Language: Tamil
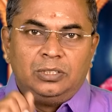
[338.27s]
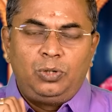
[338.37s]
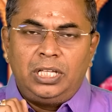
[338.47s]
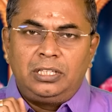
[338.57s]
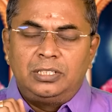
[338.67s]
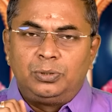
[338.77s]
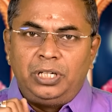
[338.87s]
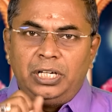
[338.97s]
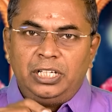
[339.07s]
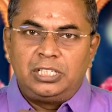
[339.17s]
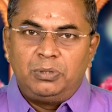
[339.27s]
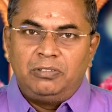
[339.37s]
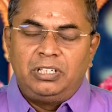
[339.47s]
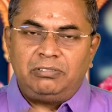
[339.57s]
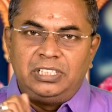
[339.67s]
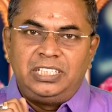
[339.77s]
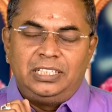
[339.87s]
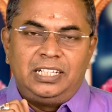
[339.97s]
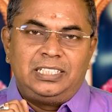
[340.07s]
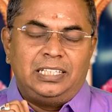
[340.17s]
துலாத்தில் சூரியன் நீச்சமாவார்
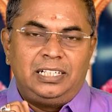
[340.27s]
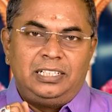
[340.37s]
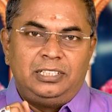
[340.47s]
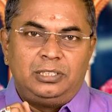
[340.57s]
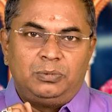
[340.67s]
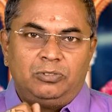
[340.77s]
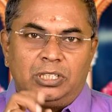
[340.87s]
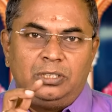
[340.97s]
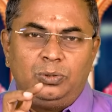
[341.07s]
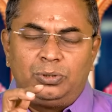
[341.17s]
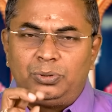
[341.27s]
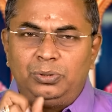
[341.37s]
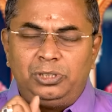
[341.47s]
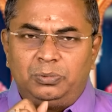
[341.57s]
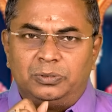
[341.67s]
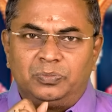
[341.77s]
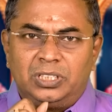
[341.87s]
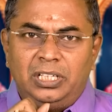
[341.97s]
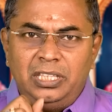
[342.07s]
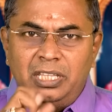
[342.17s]
விருச்சிகத்தில் சந்திரன் நீச்சமாவார் இது ஒரு சூட்சமம்
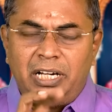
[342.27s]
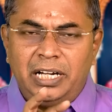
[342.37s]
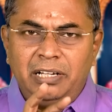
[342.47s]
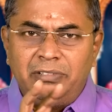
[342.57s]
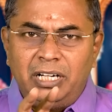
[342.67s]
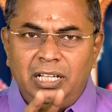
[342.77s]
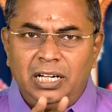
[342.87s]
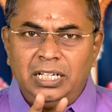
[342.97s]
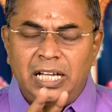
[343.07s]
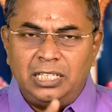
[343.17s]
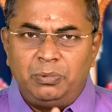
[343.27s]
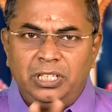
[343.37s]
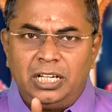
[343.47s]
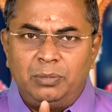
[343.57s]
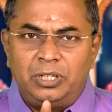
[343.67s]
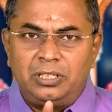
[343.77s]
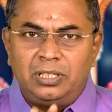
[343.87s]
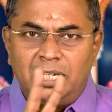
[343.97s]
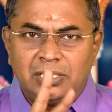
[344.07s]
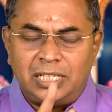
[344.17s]
இந்த ரெண்டு வீடுகளின் அதிபதிகள்
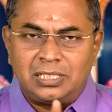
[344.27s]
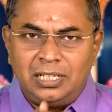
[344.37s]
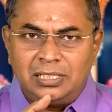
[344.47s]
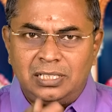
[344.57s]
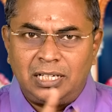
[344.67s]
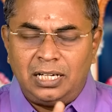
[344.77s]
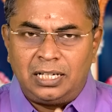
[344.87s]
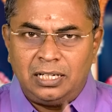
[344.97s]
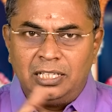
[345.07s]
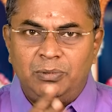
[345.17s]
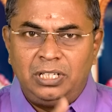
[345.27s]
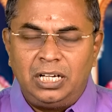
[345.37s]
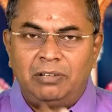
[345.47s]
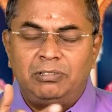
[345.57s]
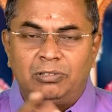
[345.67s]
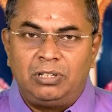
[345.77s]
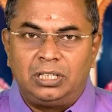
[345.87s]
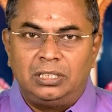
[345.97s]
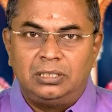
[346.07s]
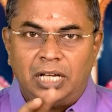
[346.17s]
மட்டும்தான் சஷ்டாஷ்டக லக்னாதிபதிகளாகவே
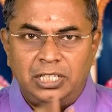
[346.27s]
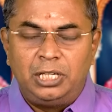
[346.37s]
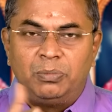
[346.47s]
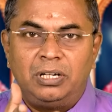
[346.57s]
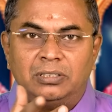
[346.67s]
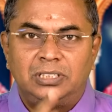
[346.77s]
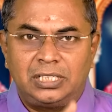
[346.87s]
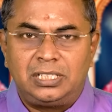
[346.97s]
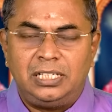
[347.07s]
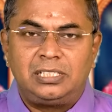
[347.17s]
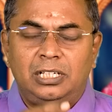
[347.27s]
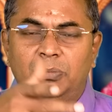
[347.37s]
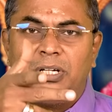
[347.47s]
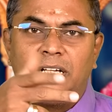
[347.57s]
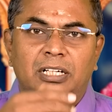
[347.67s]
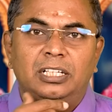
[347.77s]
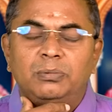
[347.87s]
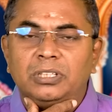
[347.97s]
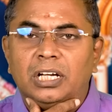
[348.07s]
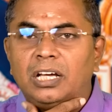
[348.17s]
வருவாங்க அதிகமாக சஷ்டாஷ்டகமாக
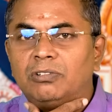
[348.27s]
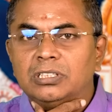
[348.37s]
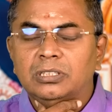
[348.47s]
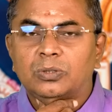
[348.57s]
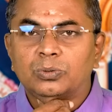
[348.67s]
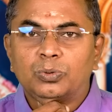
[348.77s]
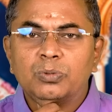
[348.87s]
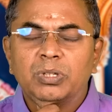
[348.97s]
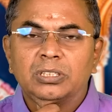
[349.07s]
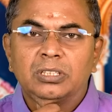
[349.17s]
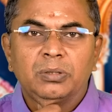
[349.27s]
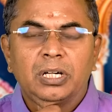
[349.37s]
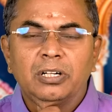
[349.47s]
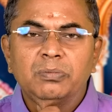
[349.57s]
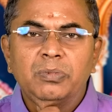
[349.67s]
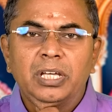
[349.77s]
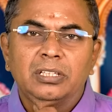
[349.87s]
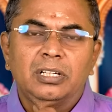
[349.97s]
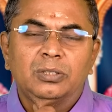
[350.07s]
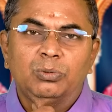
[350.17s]
லக்னாதிபதிகளாக வந்து துன்பத்து
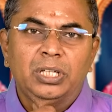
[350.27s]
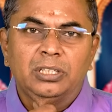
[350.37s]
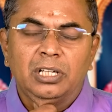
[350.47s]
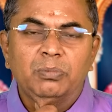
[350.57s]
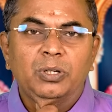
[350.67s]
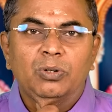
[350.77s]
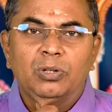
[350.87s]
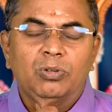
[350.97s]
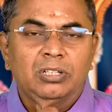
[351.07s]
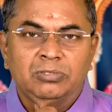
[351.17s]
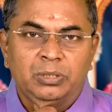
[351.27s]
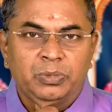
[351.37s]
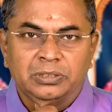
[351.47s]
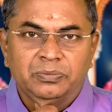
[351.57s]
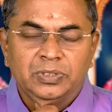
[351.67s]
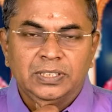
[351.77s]
கடுமையாக தரக்கூடிய தன்மை கொண்டவங்களும் அவங்க இருப்பாங்க